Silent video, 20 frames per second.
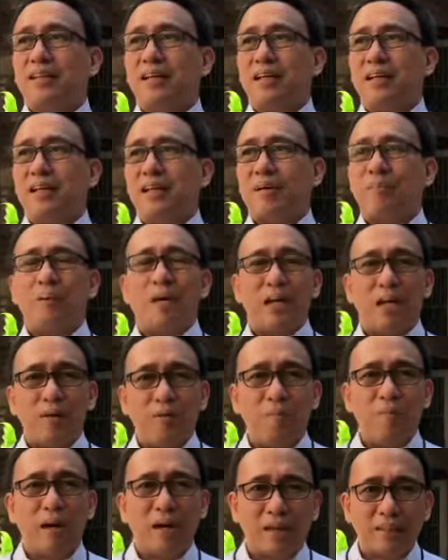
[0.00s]

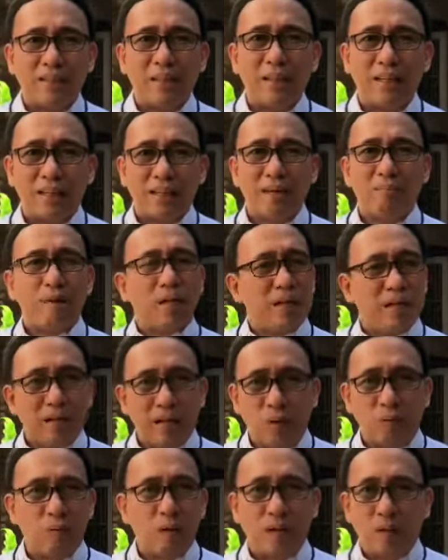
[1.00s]
napakaraming bagay talaga
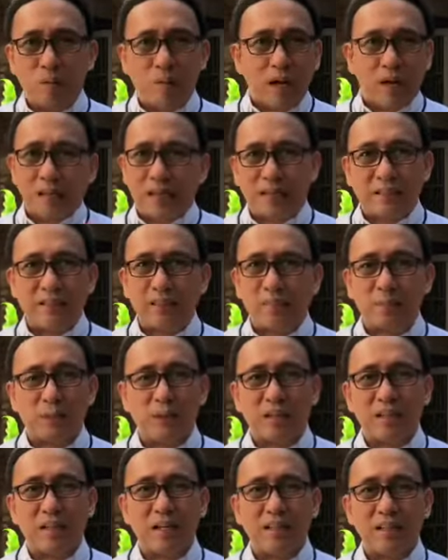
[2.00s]
malinaw, maliwanag sa
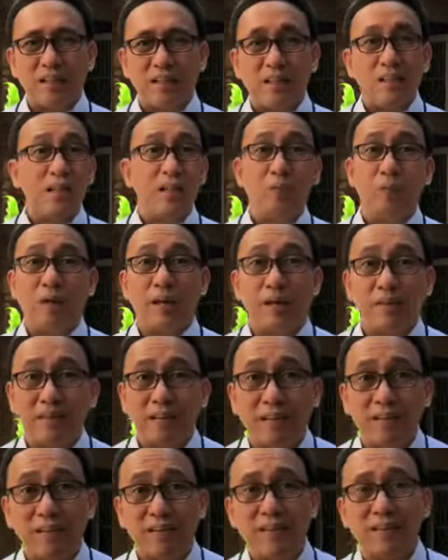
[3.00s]
buhay natin, iiwan
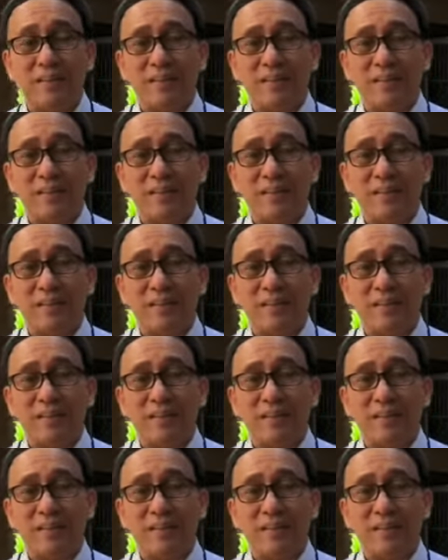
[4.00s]
natin.